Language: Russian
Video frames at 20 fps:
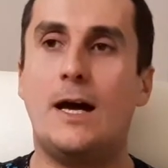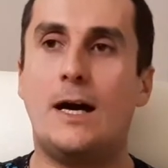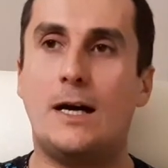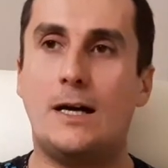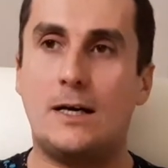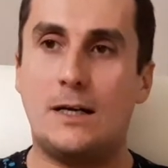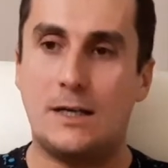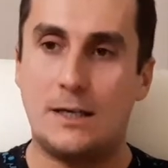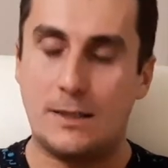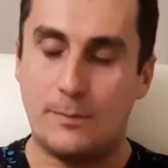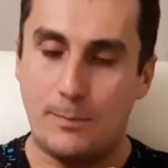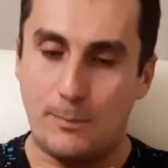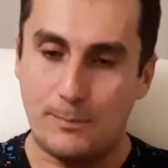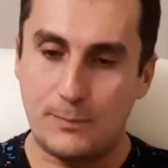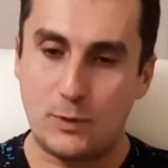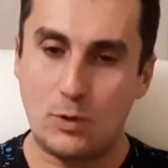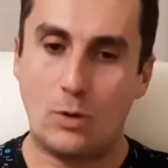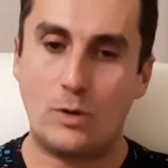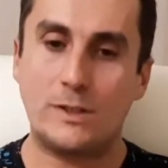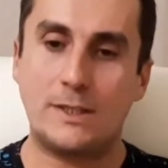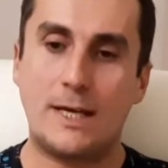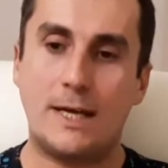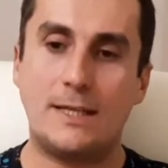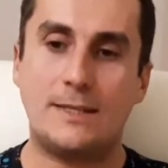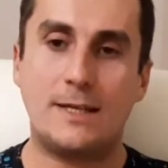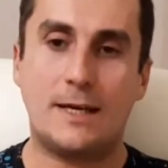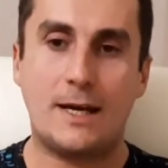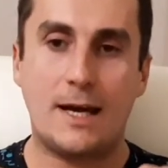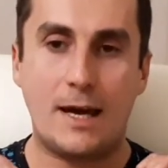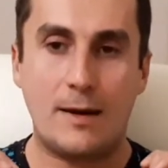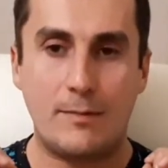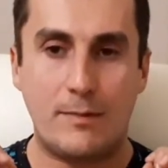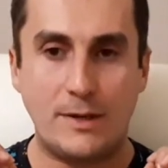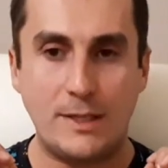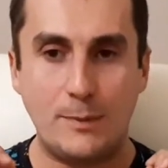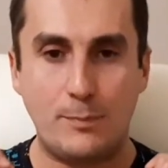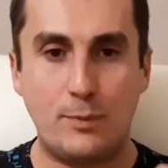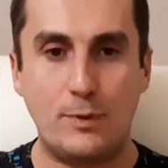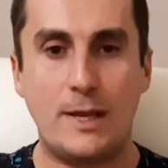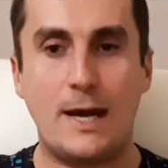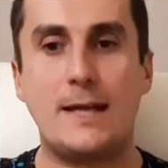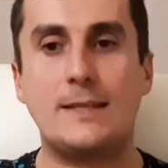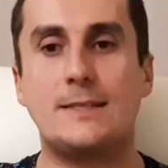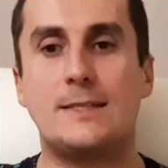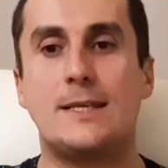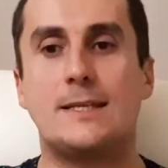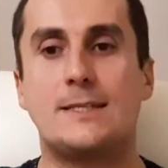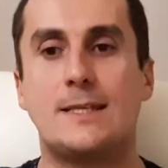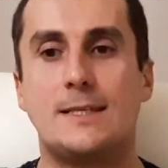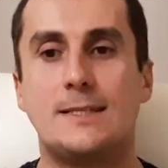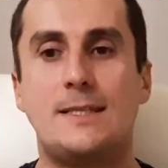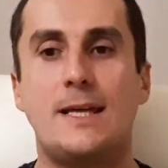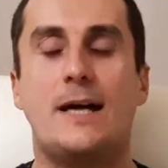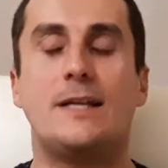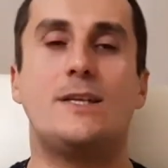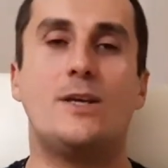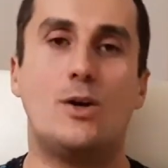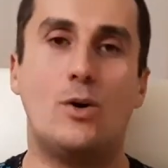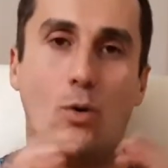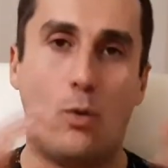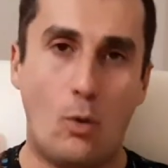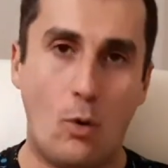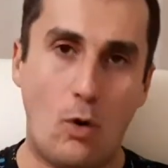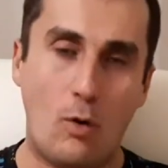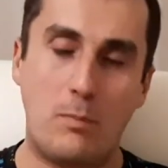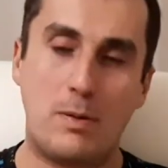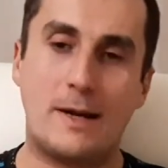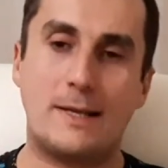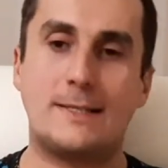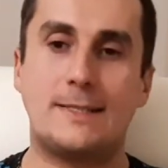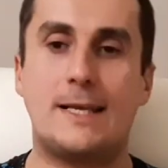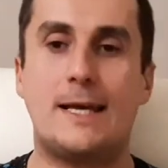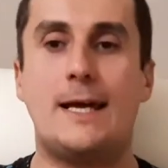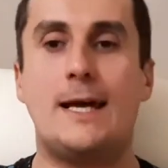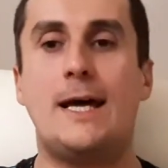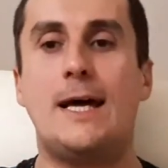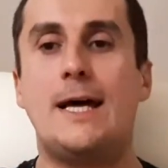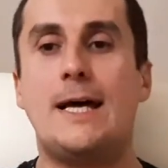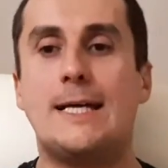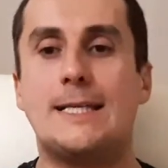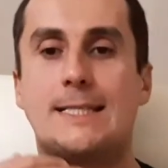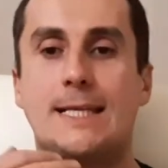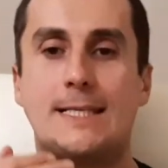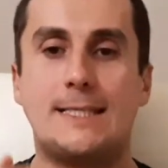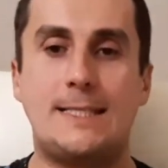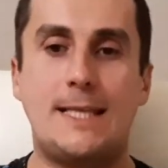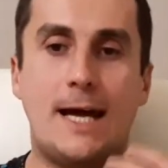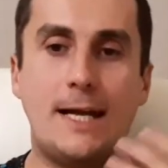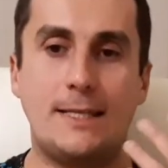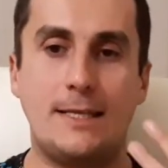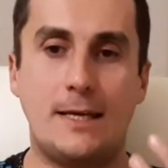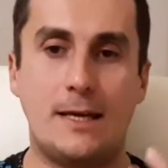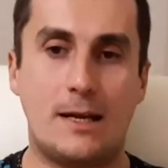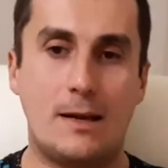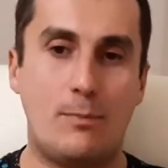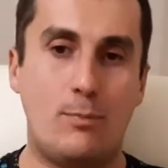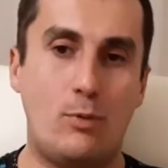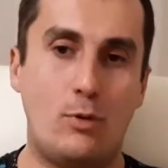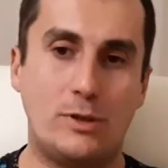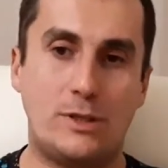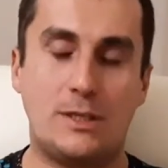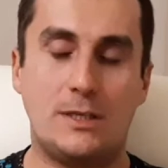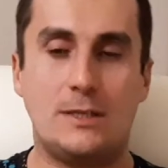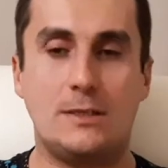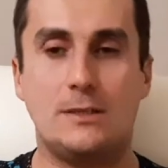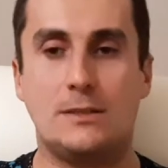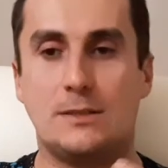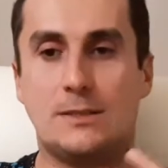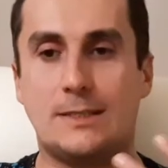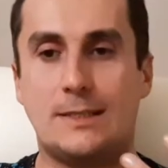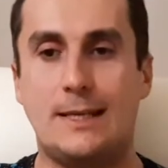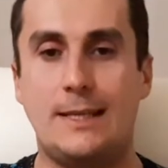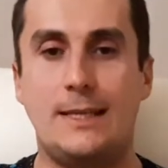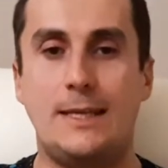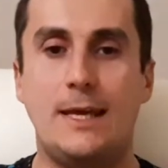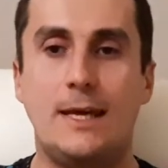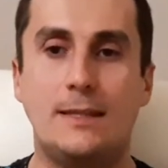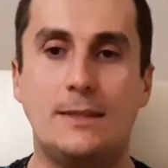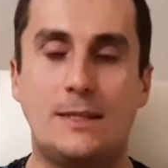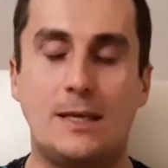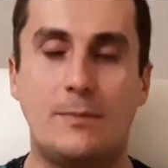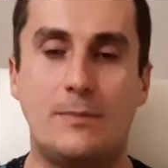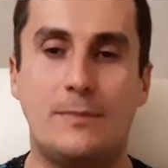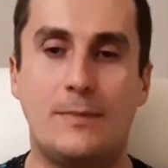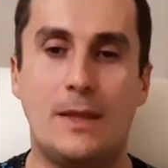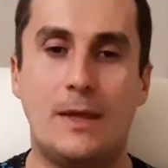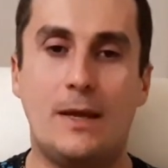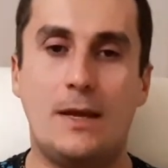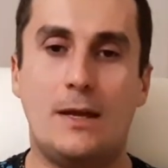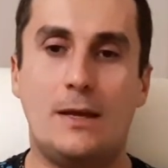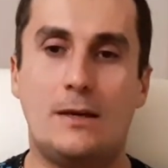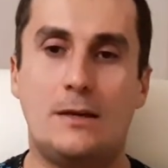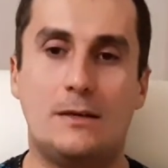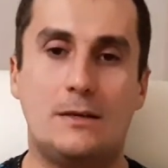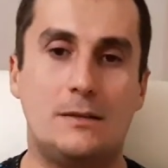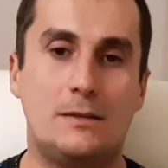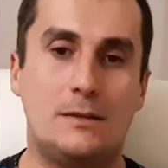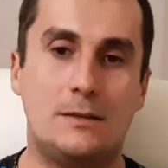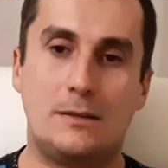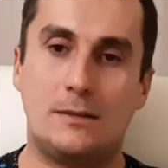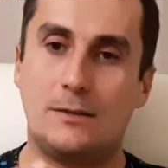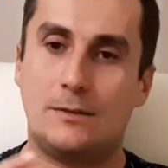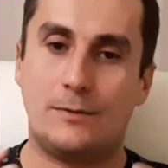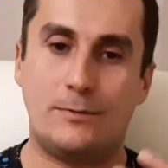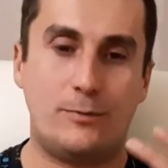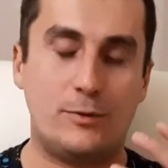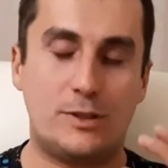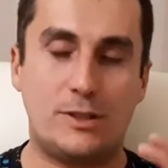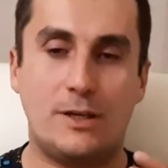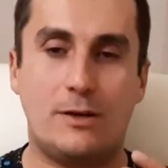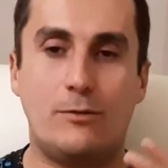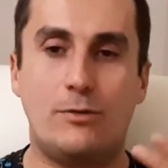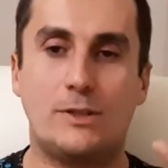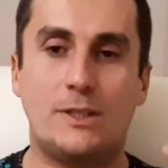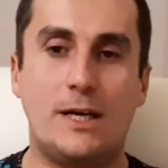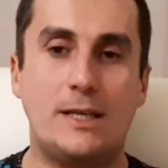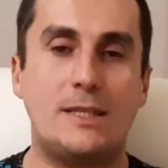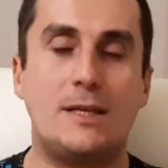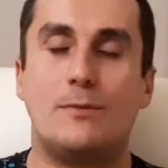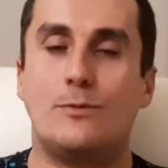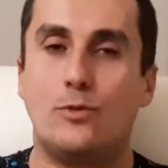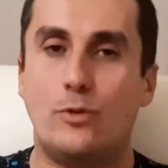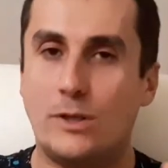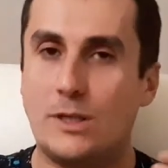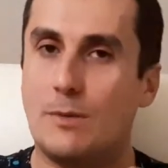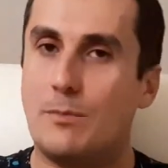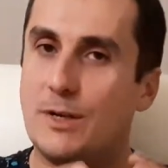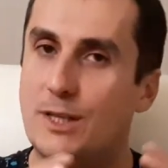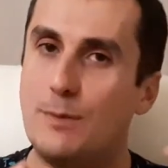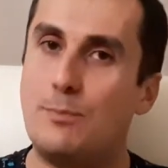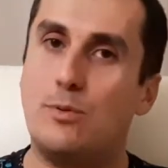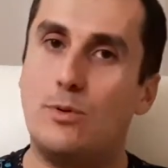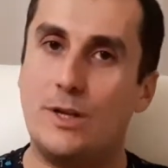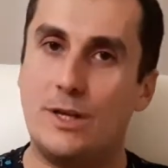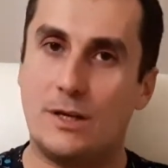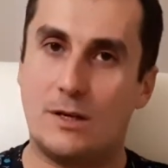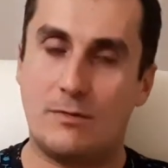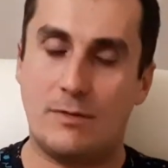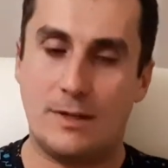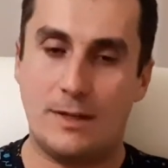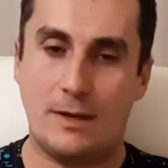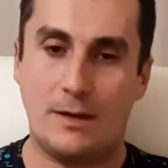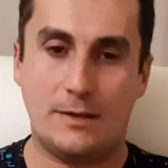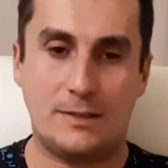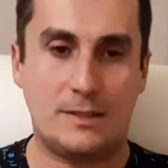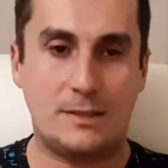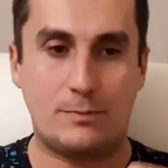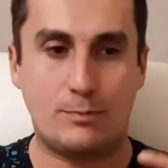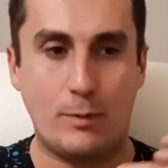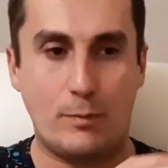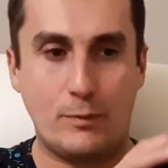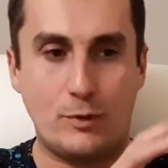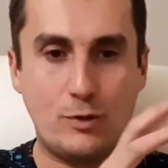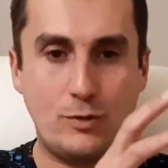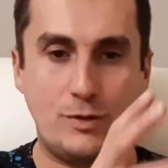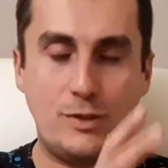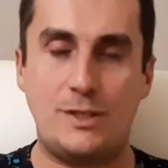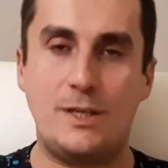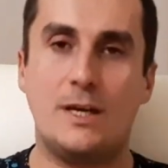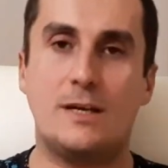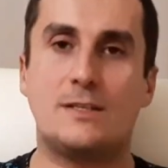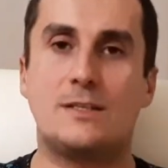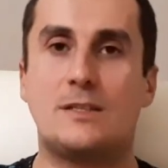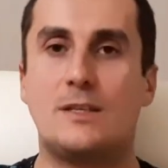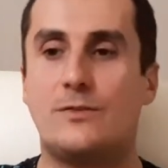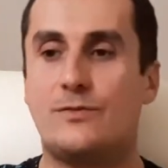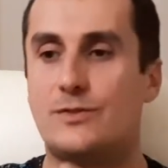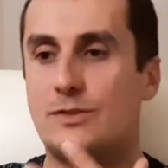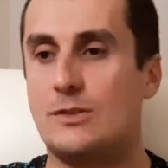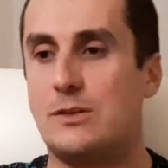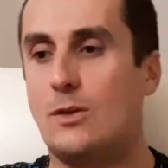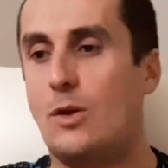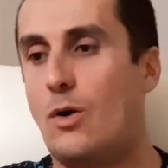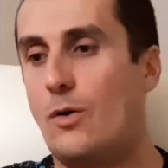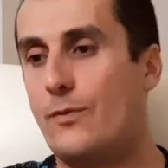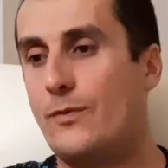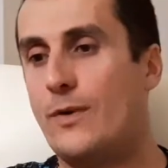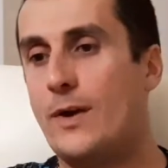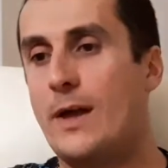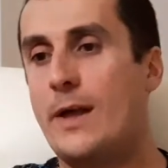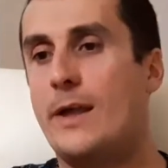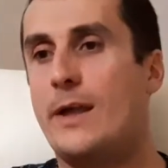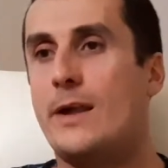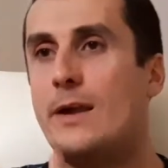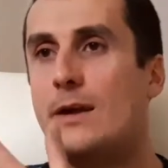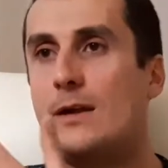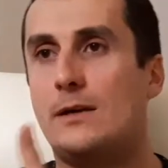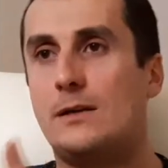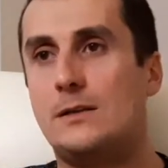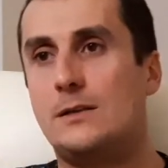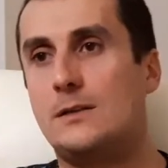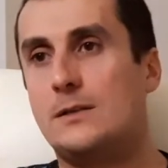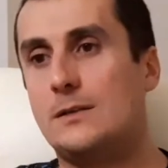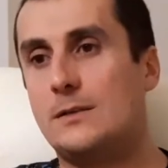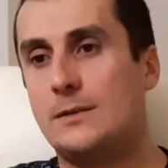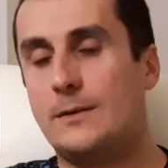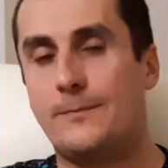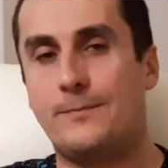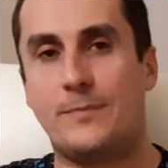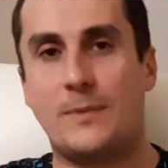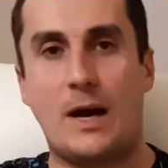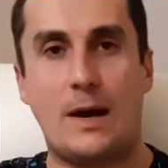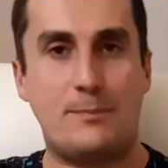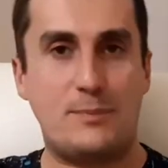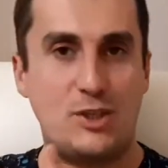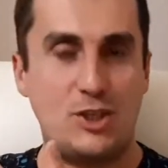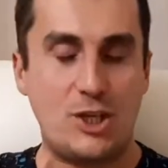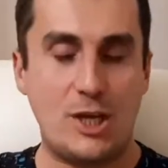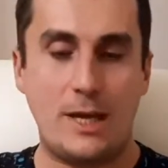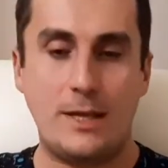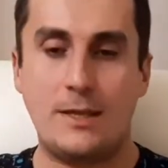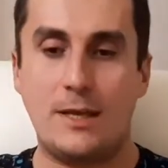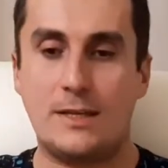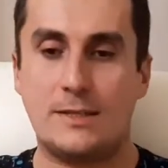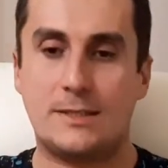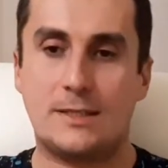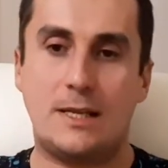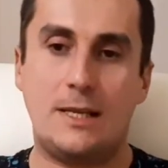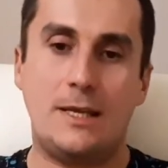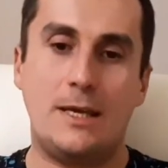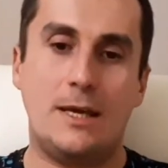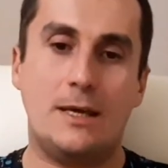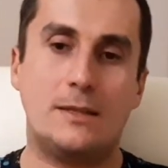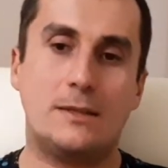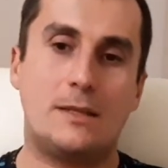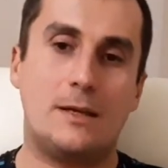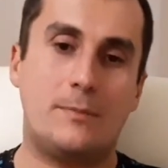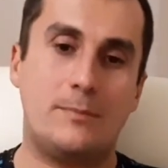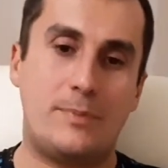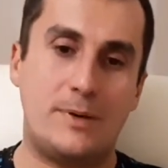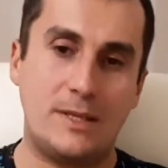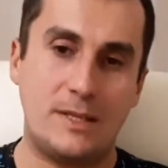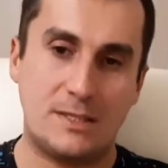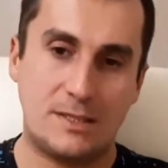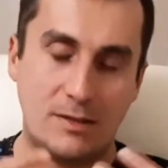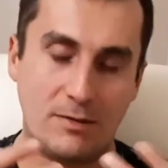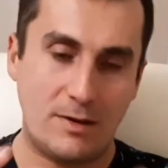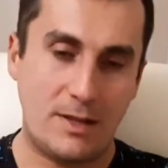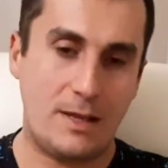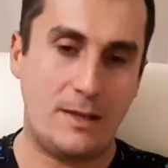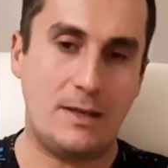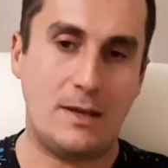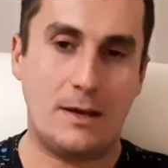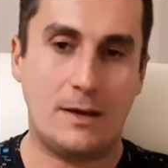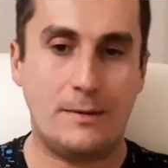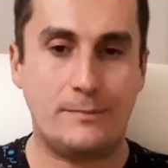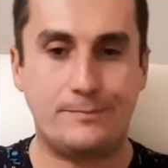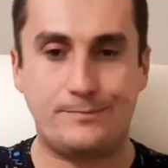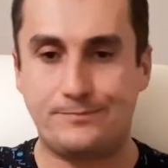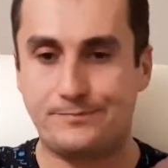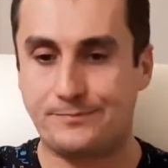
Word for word: э, тонкая такая манипуляция, создание образа, создание работы с клиентом. Э, вот, вот это, но это манипулирование с помощью текстов, слов, эм, общения с клиентом, предоставление